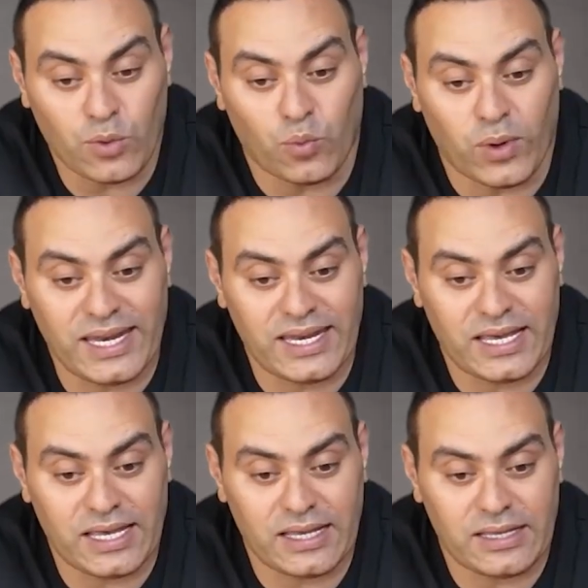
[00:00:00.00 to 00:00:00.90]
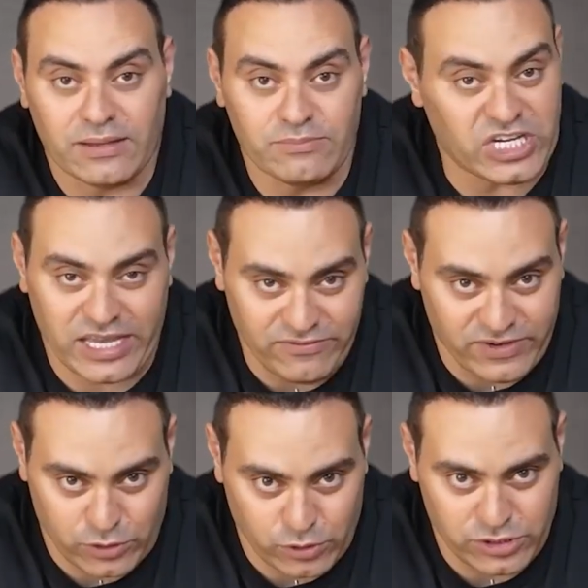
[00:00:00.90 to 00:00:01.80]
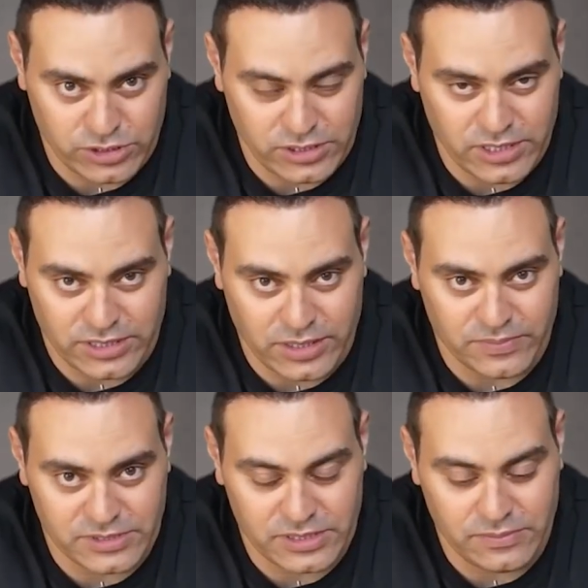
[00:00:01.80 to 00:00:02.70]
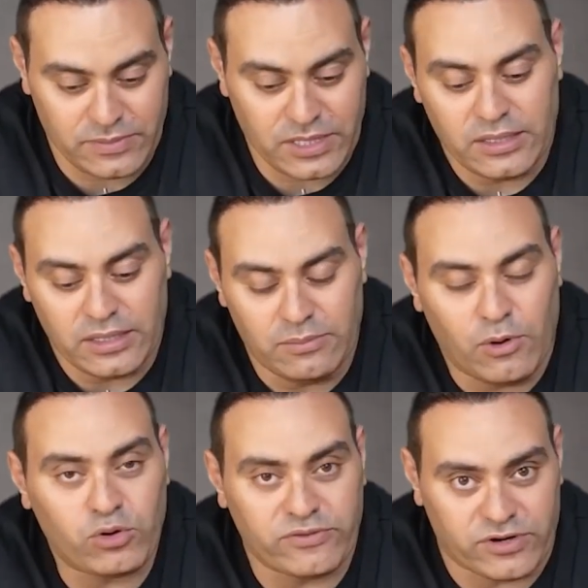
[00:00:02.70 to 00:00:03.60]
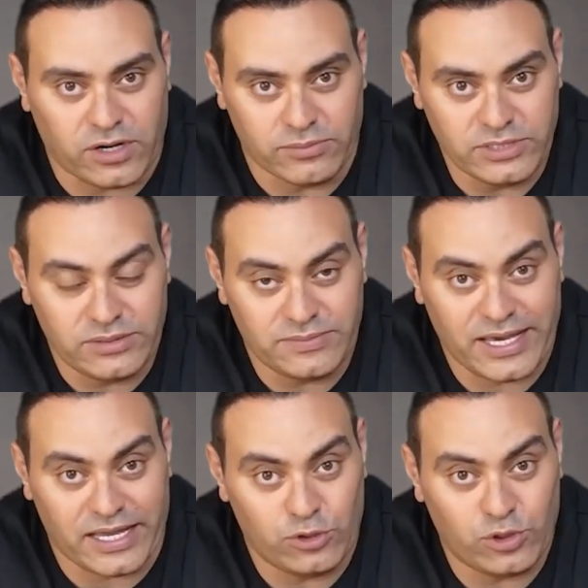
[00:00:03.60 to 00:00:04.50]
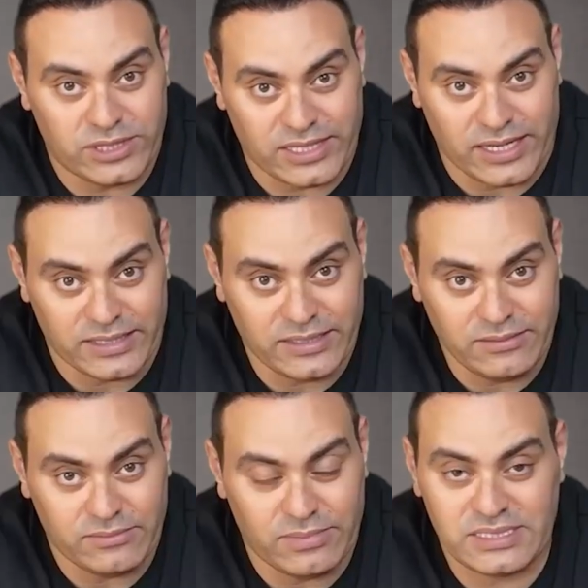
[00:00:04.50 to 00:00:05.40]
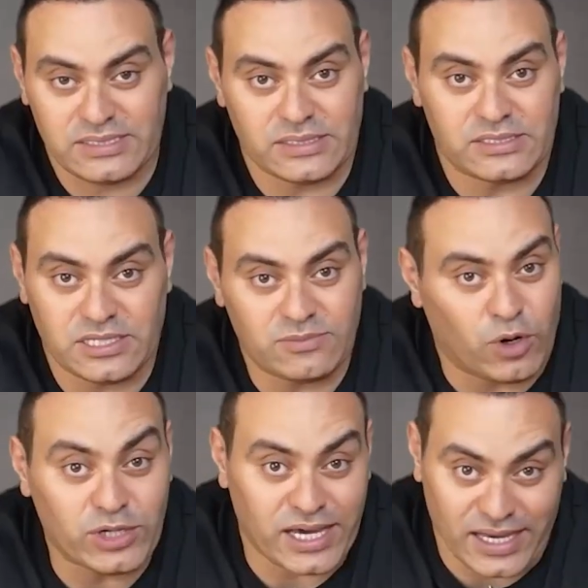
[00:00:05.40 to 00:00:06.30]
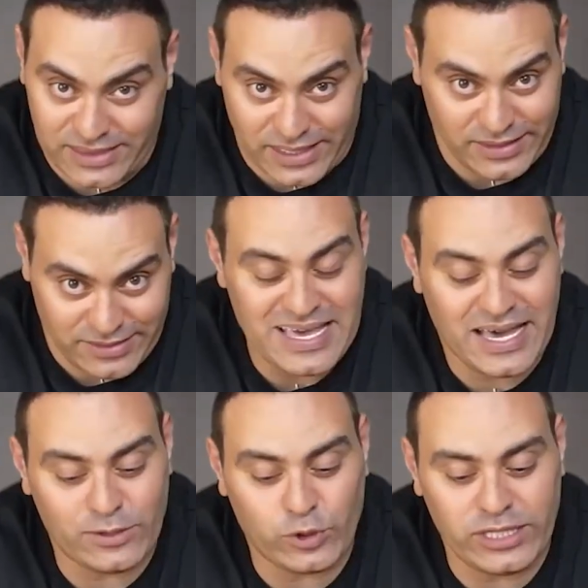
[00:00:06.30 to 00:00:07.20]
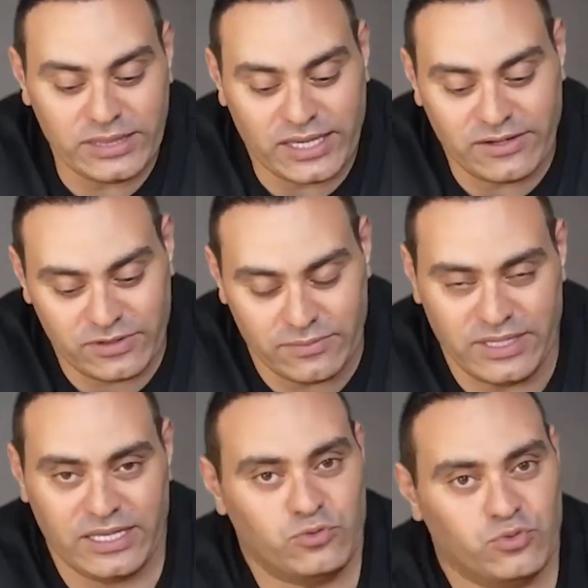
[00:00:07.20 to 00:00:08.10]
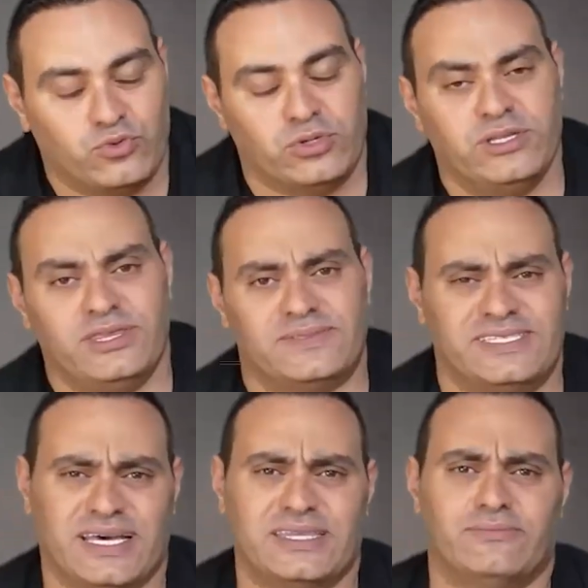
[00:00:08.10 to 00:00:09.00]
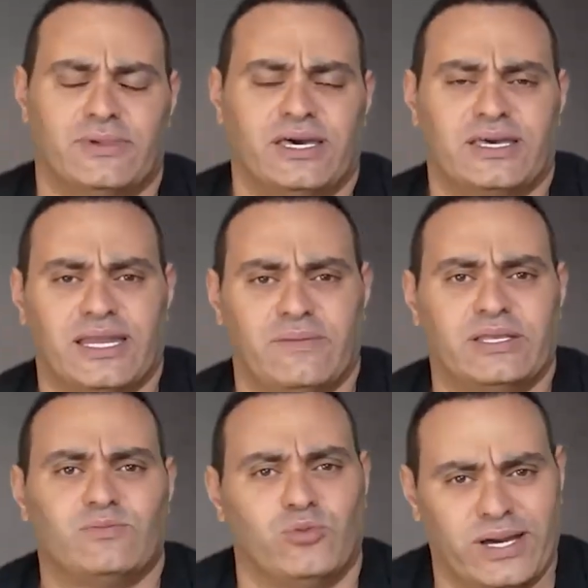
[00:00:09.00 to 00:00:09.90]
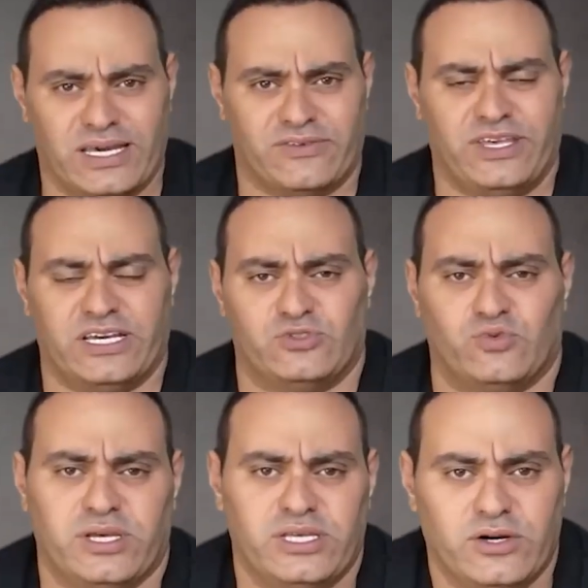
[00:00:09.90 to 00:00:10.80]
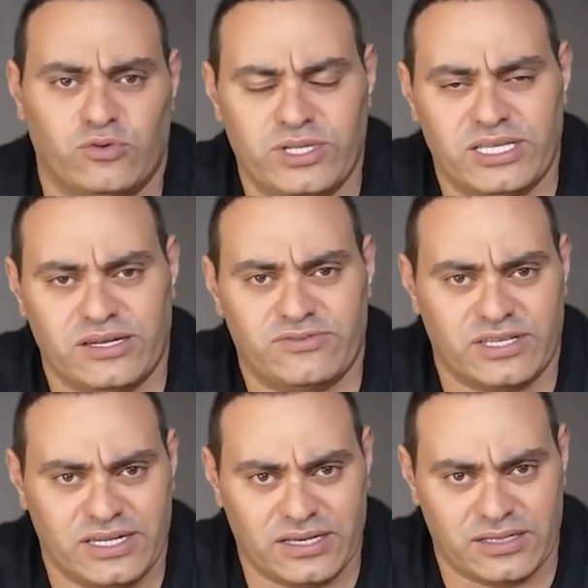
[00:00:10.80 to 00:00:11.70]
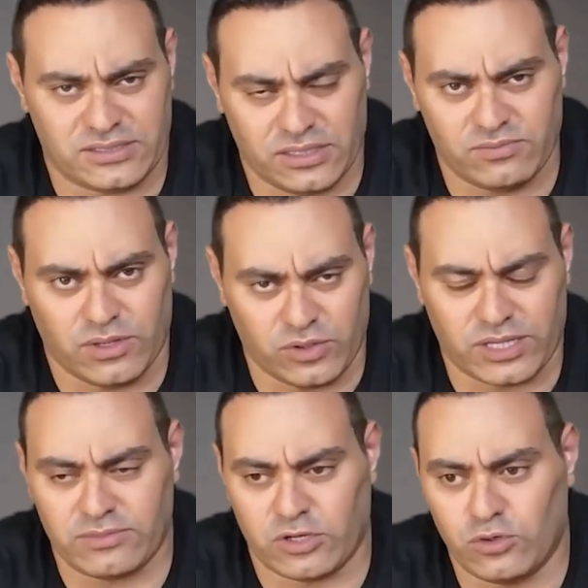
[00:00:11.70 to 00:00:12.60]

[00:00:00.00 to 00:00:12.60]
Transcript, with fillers: ولا مش هينفع تخش تمبست آه، تيم الموقف غامض بتاع الدول الثلاثه بس الصدمه واضحه على الثلاثه هتقول لي انت عرفت منين وانت بتستخدم كلمات مبالغ فيها شويه ومنين عرفت انها صدمه والكلام ده